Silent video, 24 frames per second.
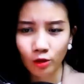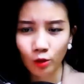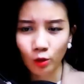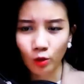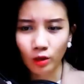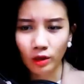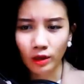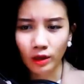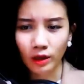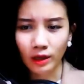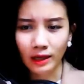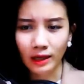
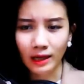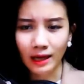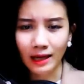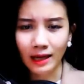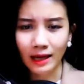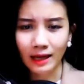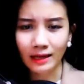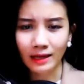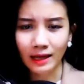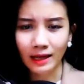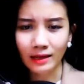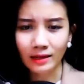Tôi liền lay
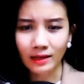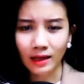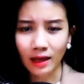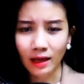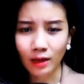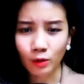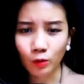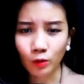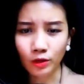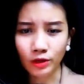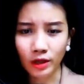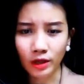lay cánh
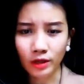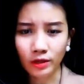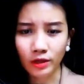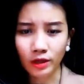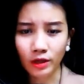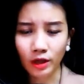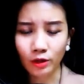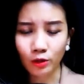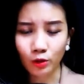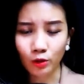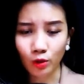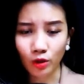tay của Trần
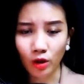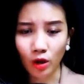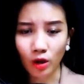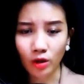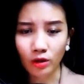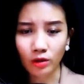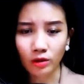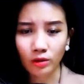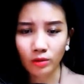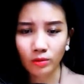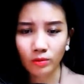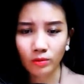Trần rồi
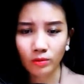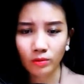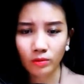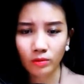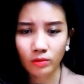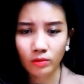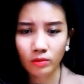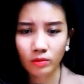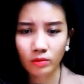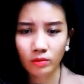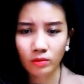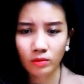nói.
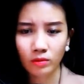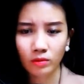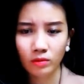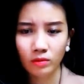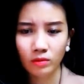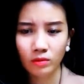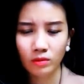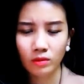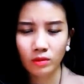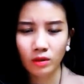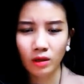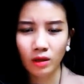
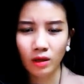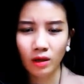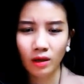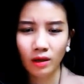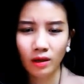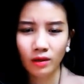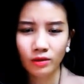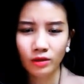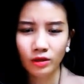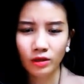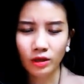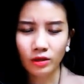
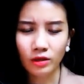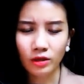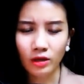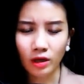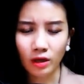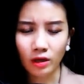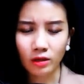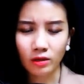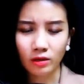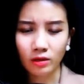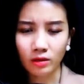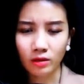Trần
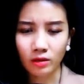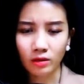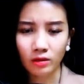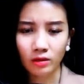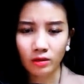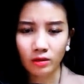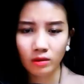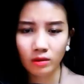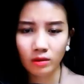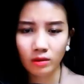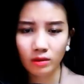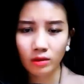Trần,
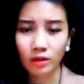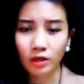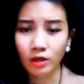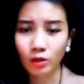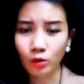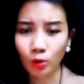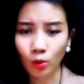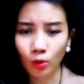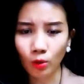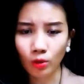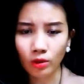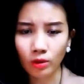đi
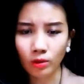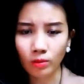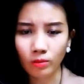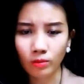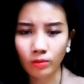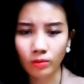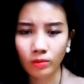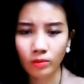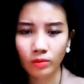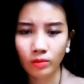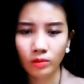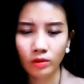thôi.
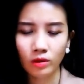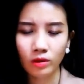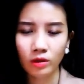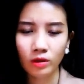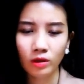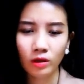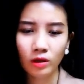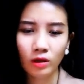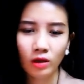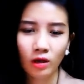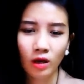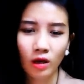
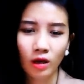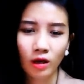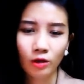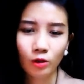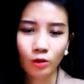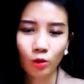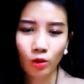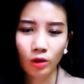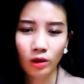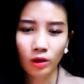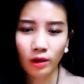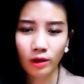
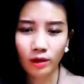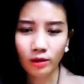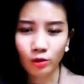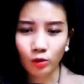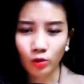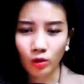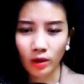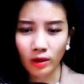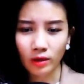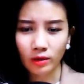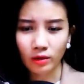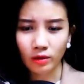Cô ấy liền
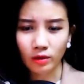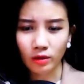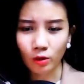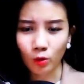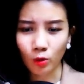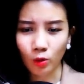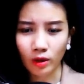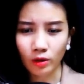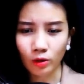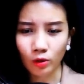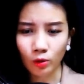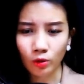xoay người
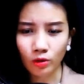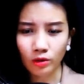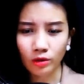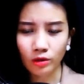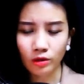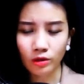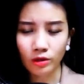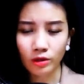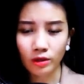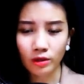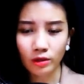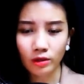qua tôi
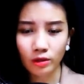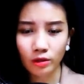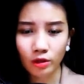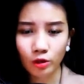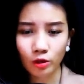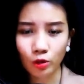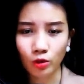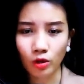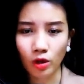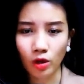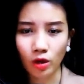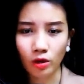cười rất tươi
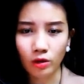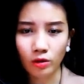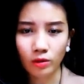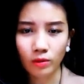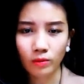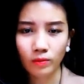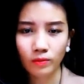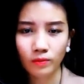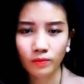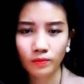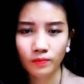rồi nói.